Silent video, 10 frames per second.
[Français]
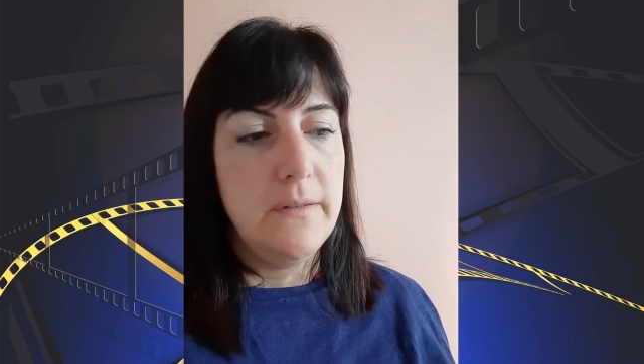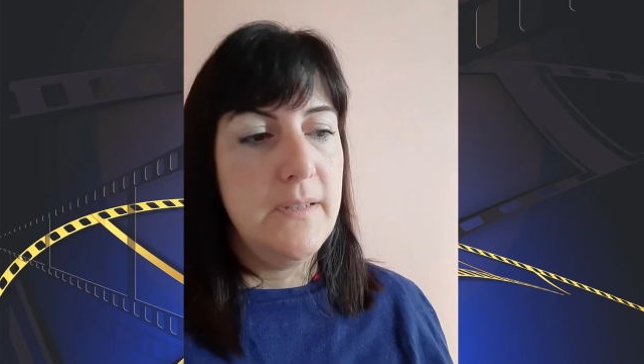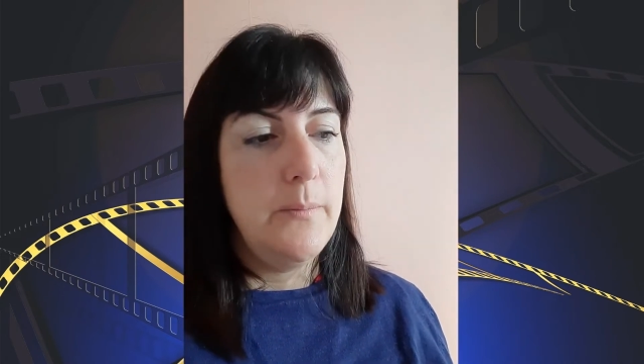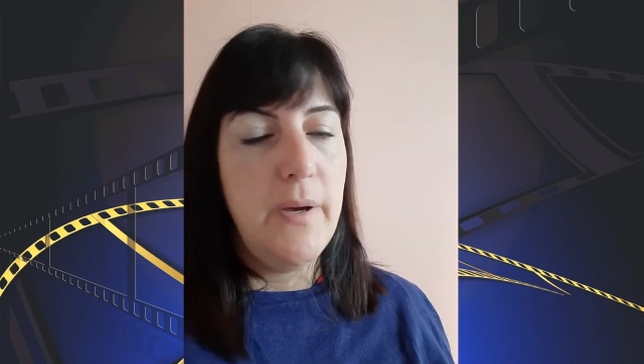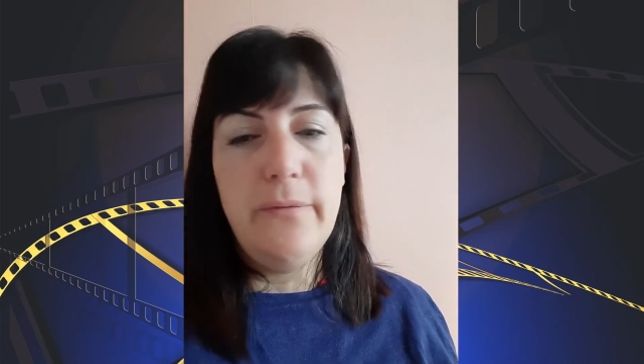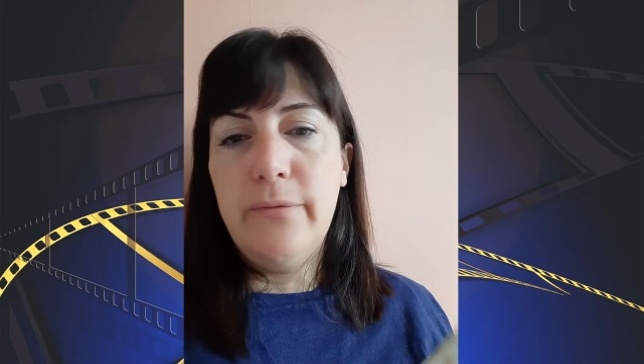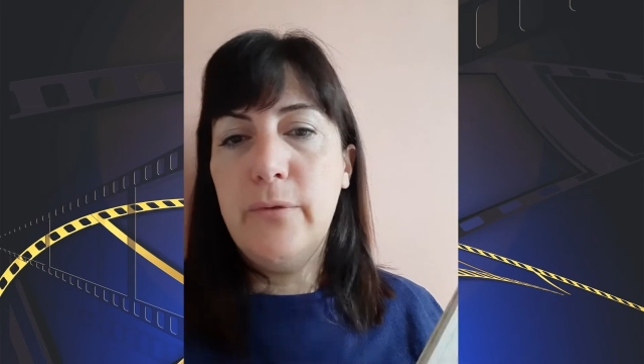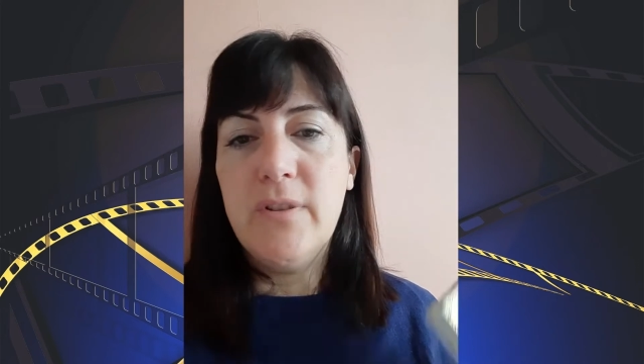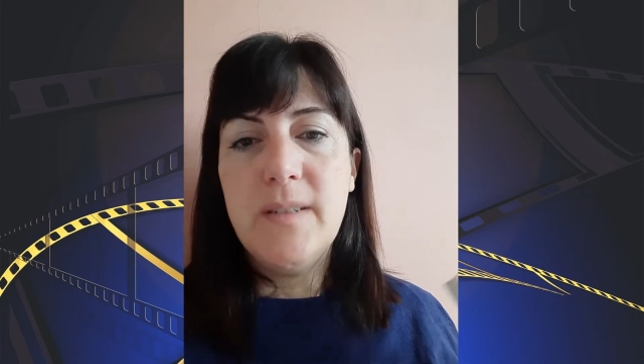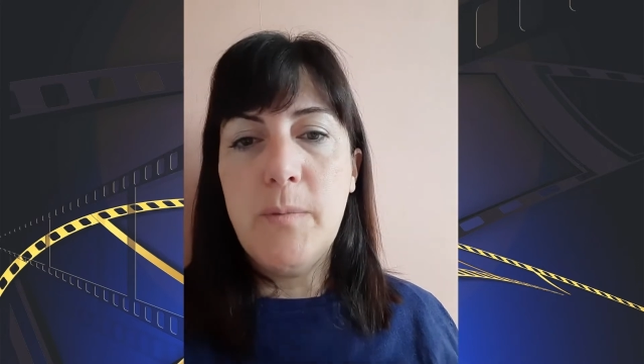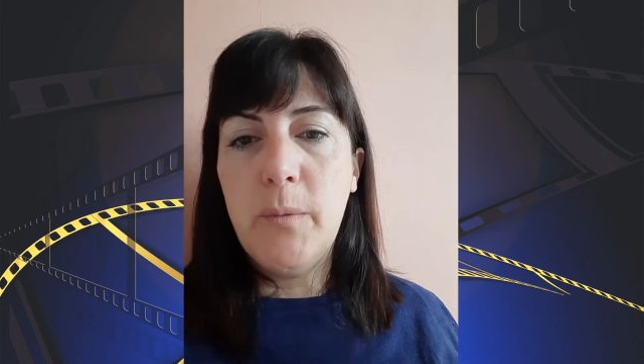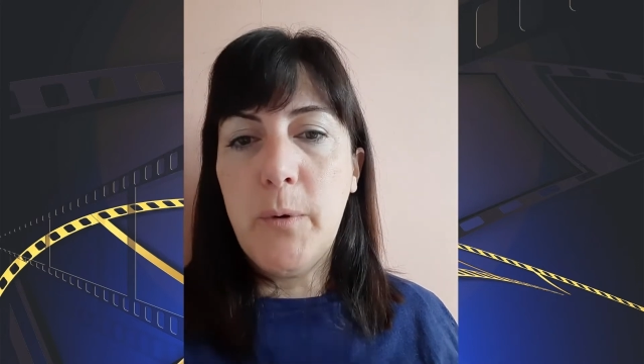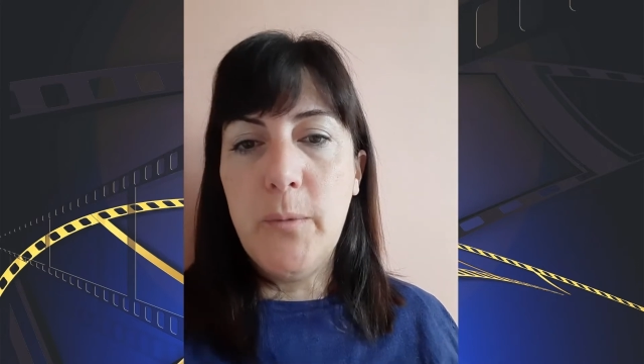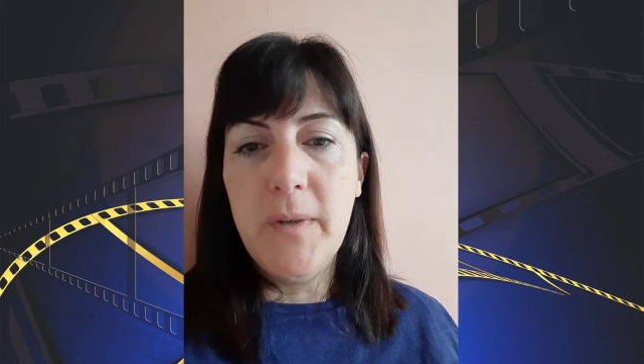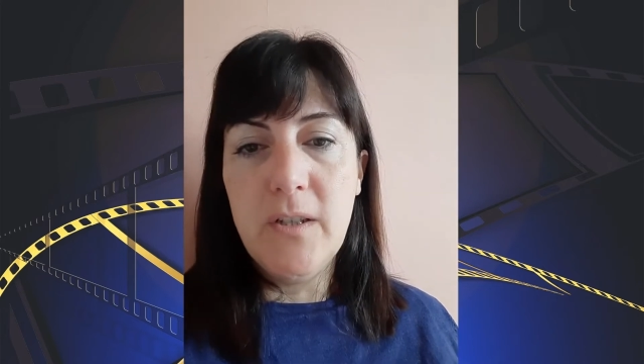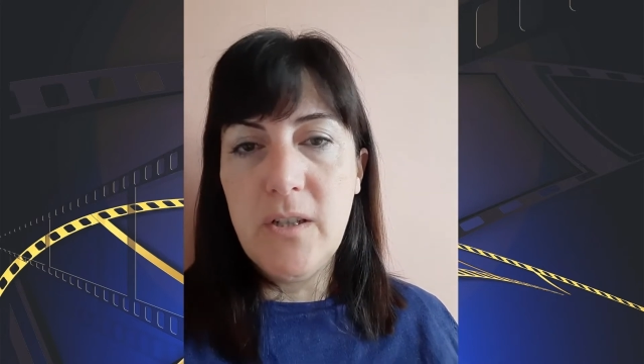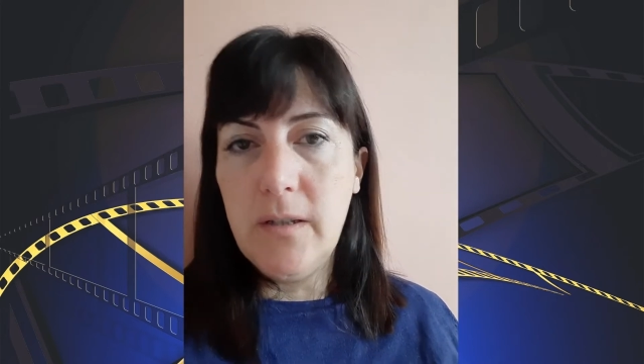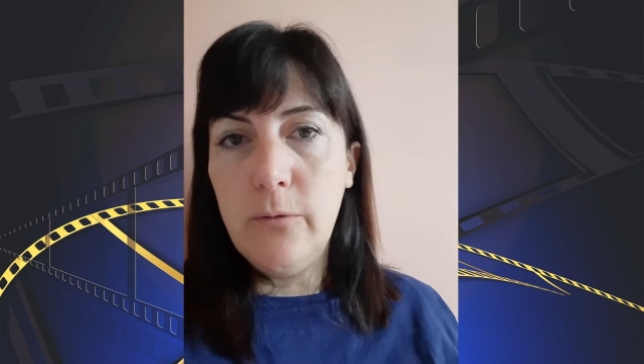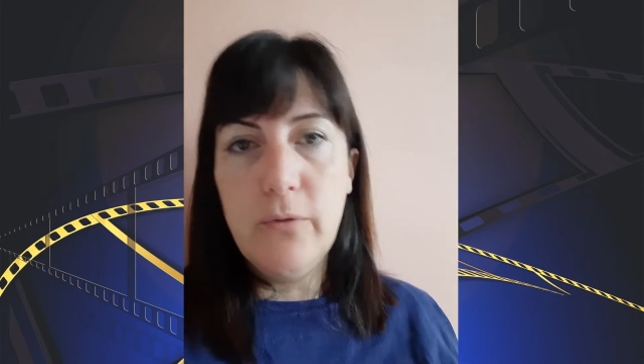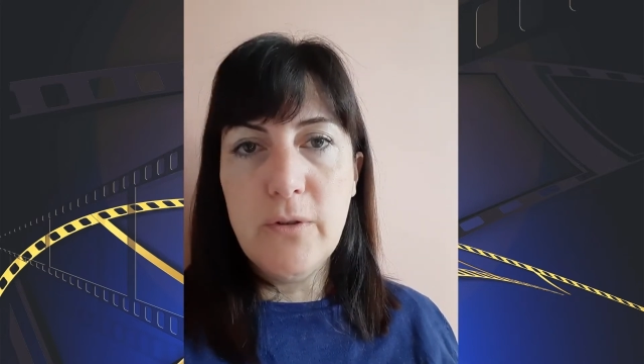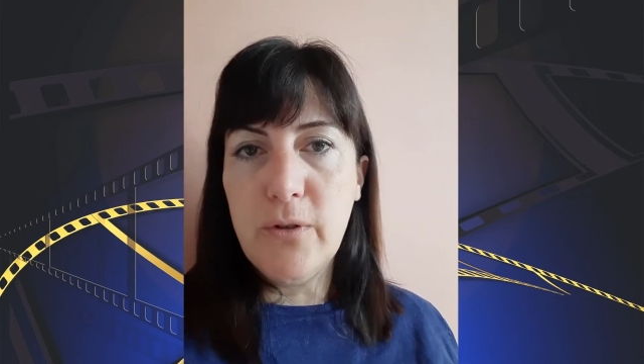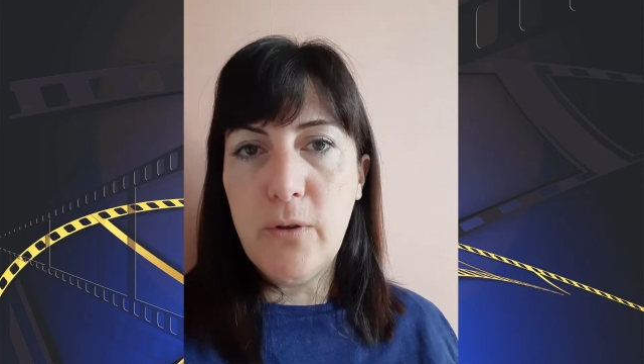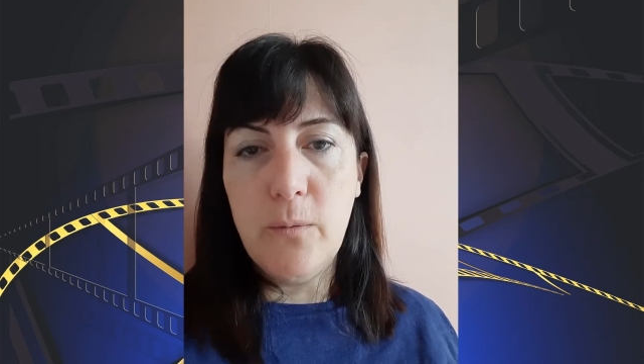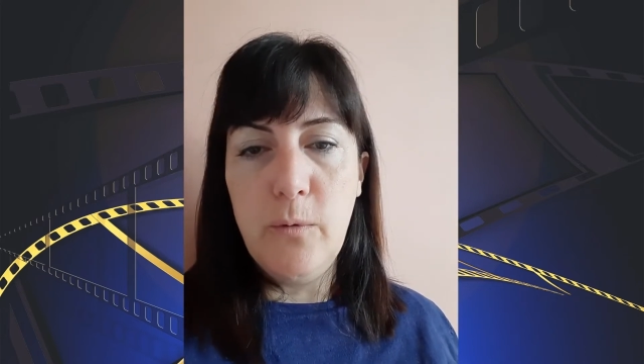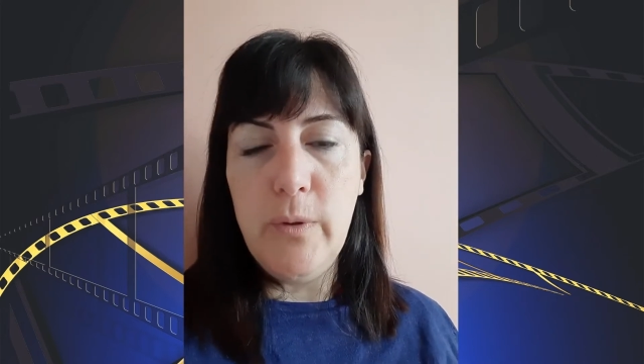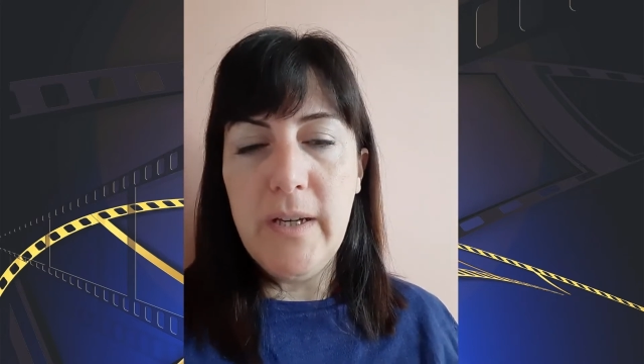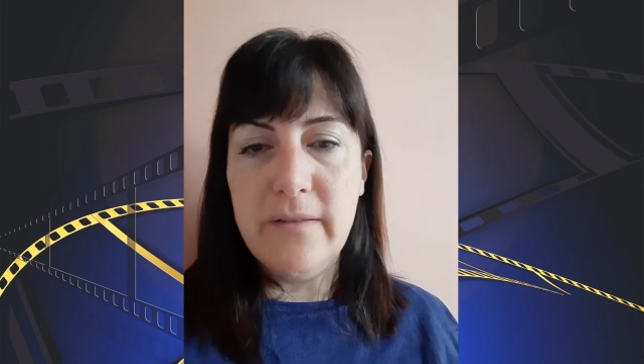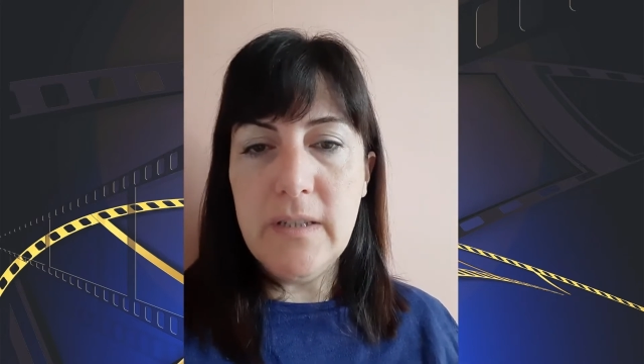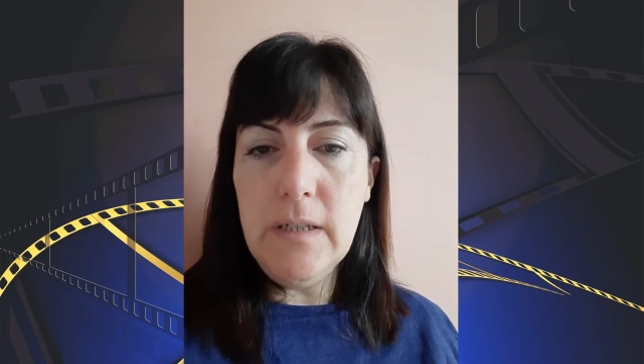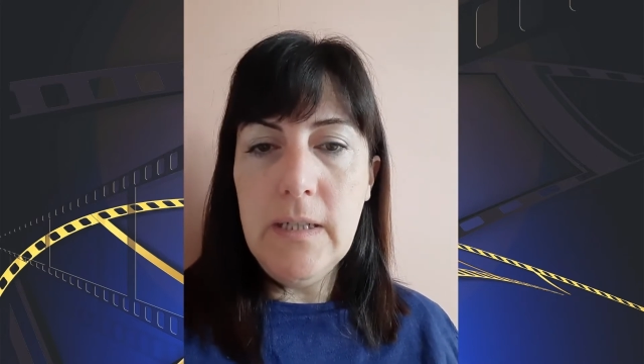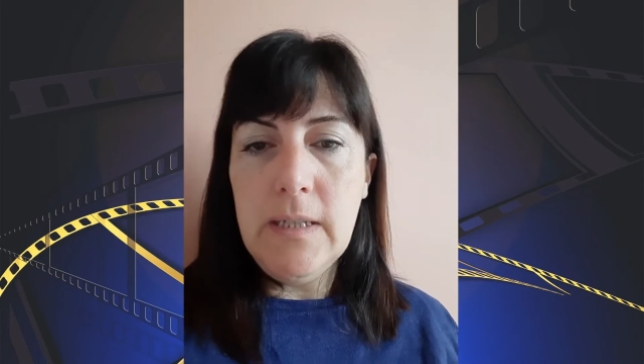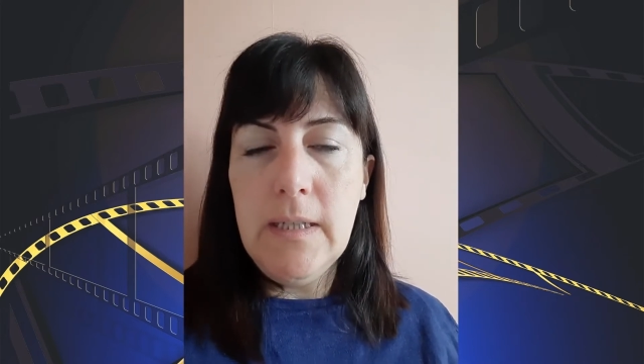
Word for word: c'est pas forcément le premier, j'en ai eu d'autres comme lui avant.